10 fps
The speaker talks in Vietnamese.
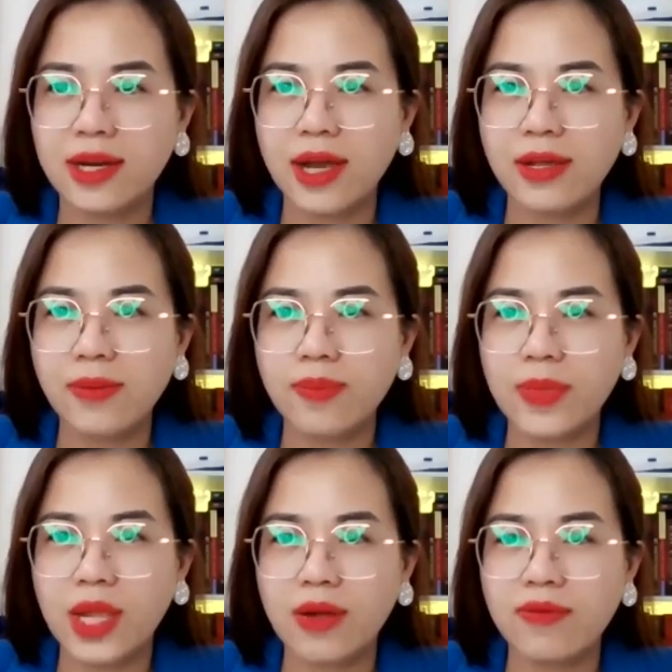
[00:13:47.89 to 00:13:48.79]
đấy
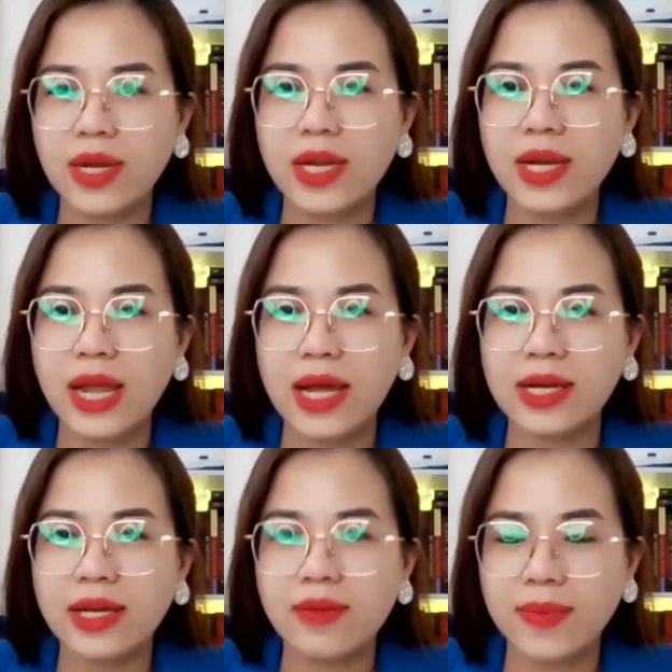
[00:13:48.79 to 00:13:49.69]
à, vậy nên là
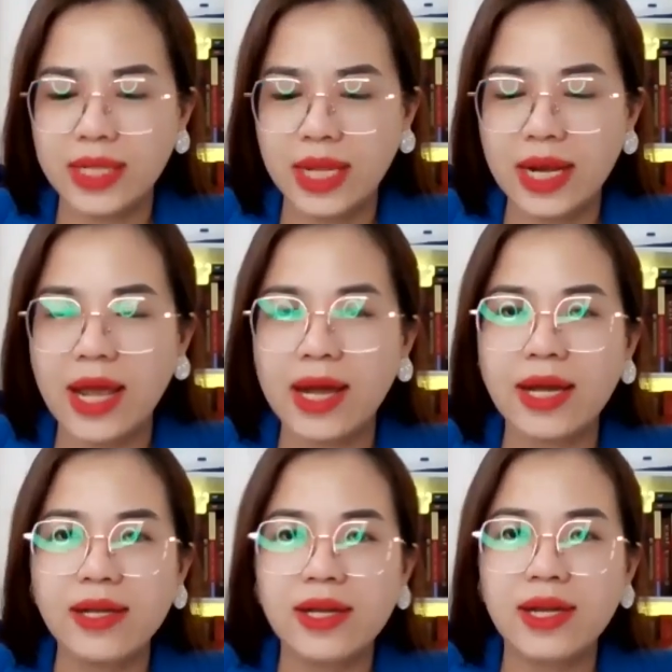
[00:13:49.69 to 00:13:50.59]
khi mà Thanh An
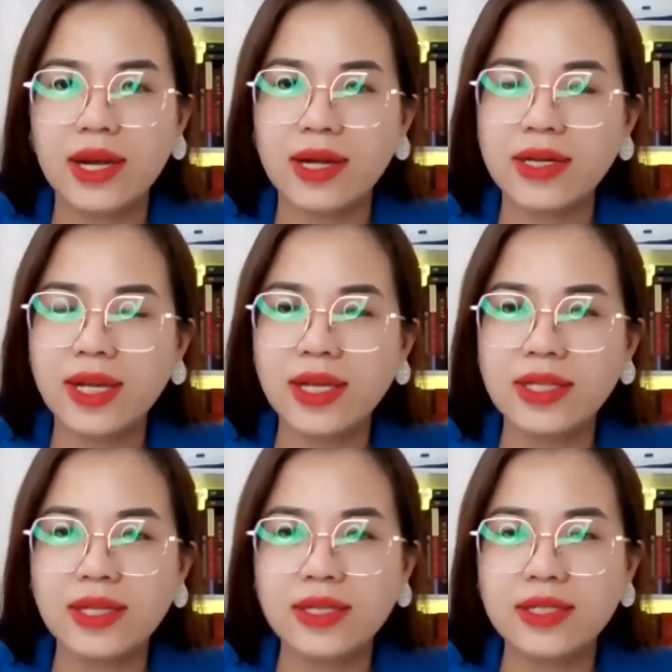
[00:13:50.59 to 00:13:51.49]
à, đi
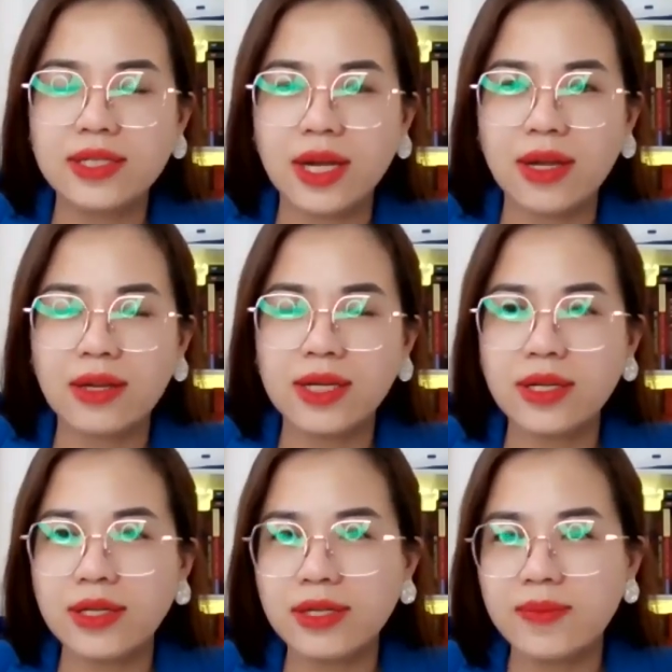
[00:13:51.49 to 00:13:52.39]
từ cái
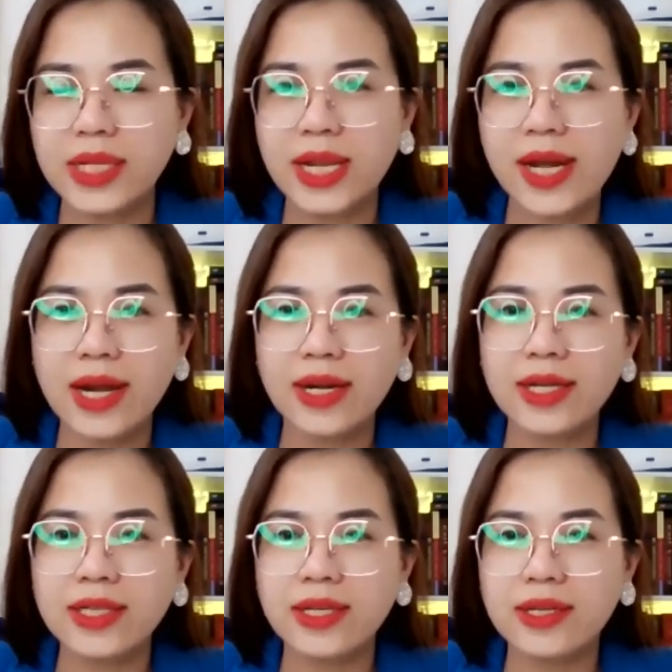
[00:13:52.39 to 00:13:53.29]
khi mà Thanh An
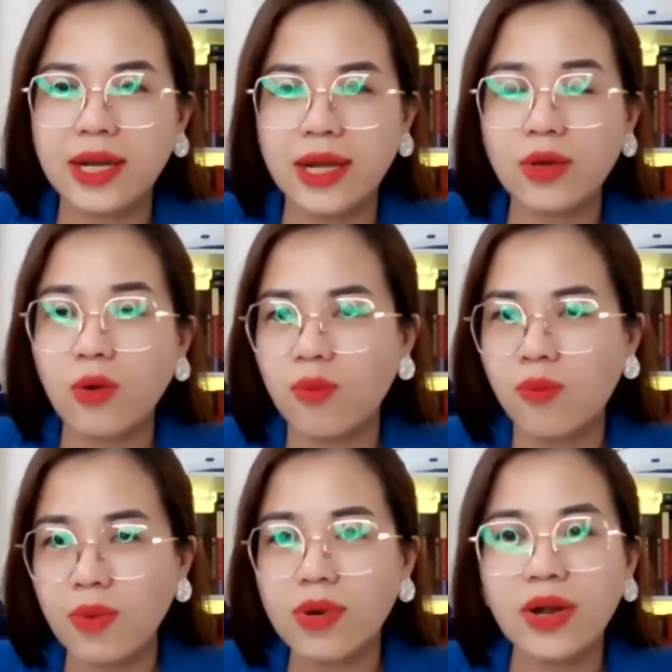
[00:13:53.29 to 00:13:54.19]
đi từ cái cột
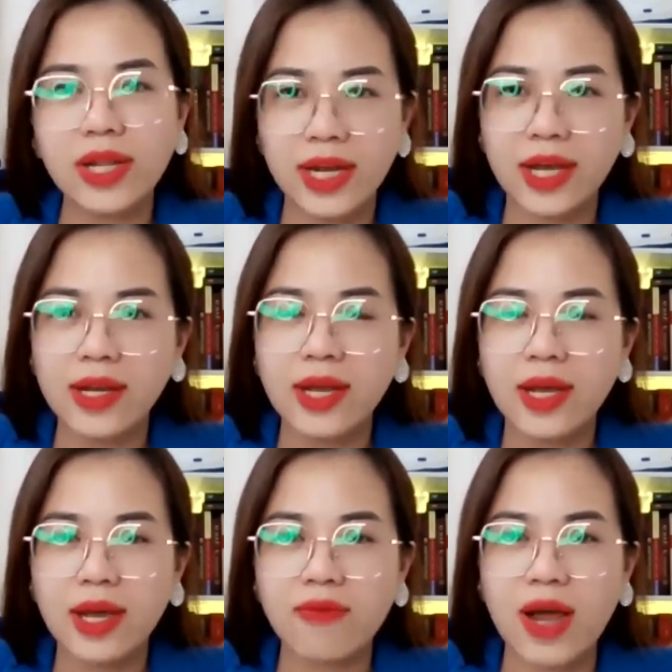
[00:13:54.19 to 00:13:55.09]
mốc đó đi lên
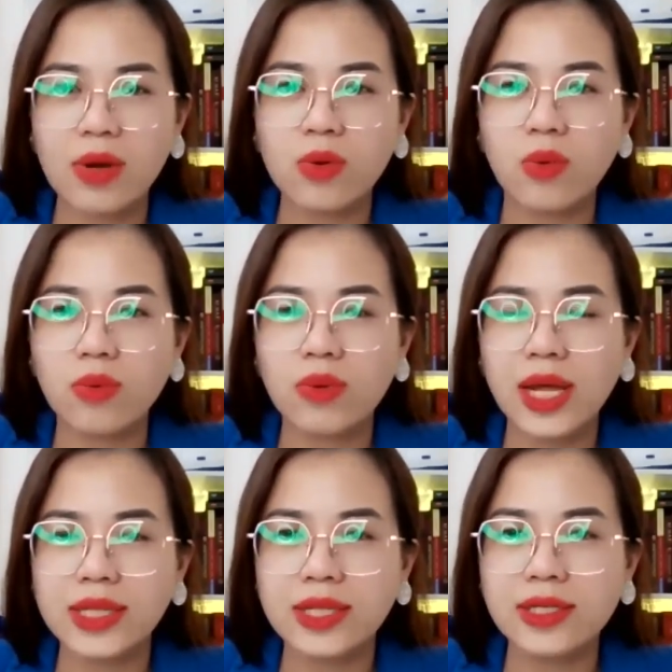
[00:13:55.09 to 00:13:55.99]
à, và cũng
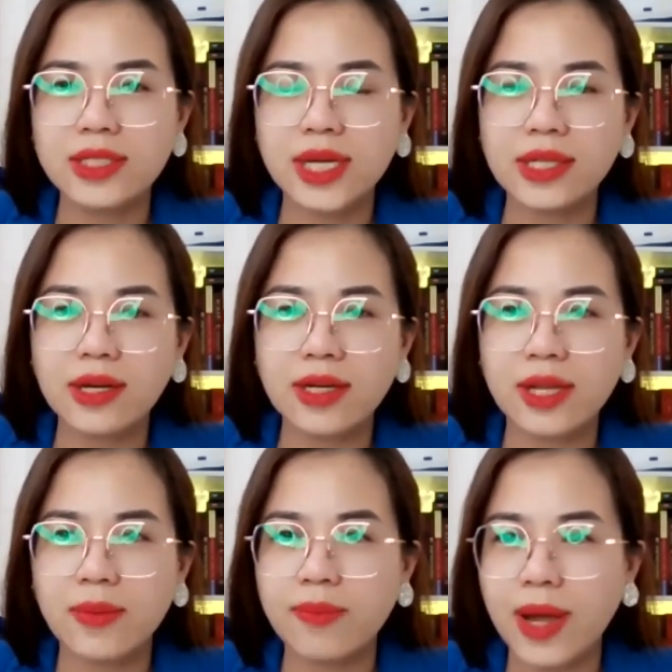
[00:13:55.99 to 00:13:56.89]
là từ cái thời
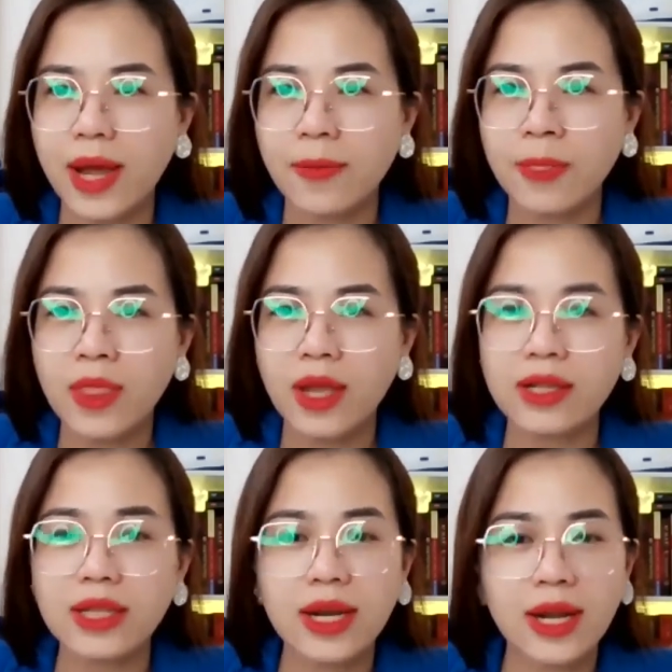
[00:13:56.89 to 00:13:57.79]
điểm mà
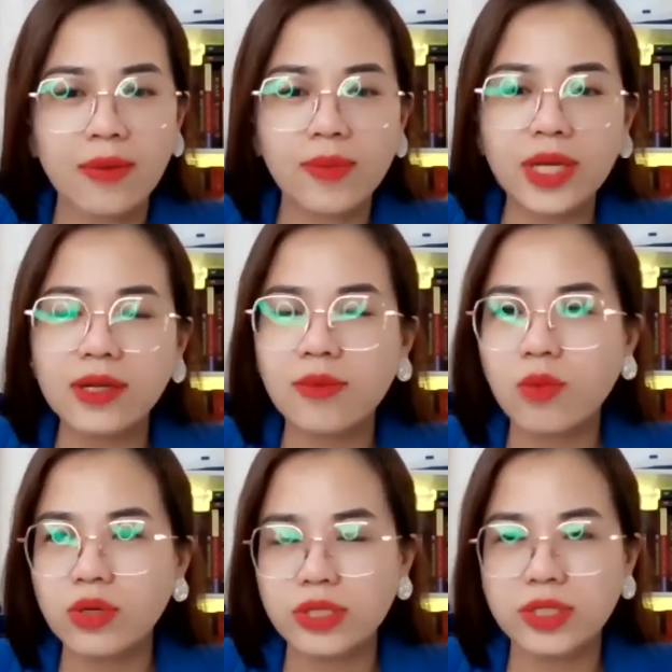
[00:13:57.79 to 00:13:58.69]
à, Thanh An biết
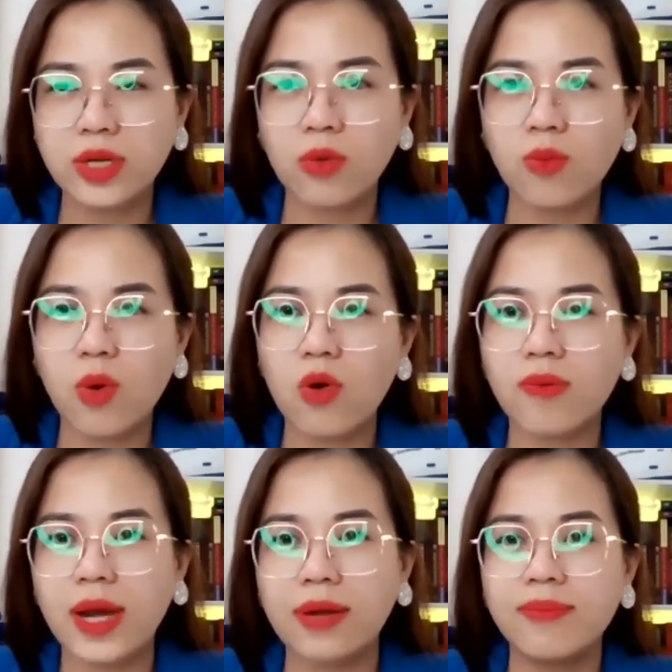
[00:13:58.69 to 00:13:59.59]
đến môi trường câu bộ
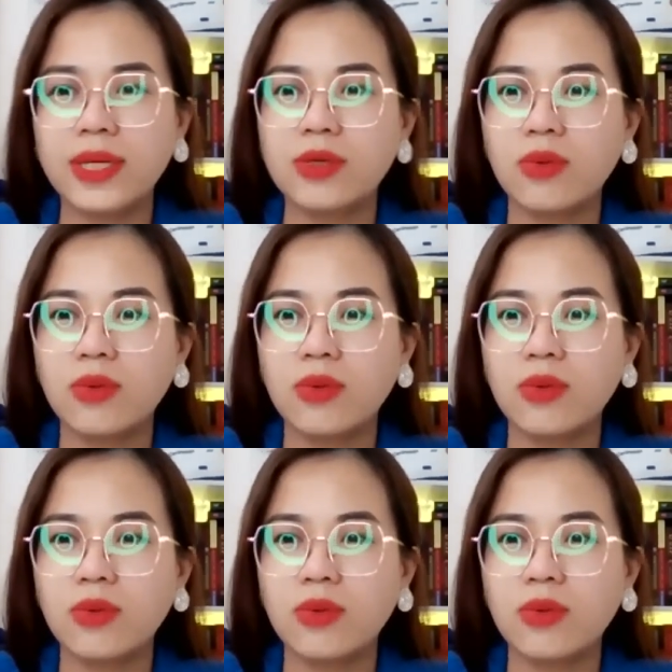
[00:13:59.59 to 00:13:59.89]
và mình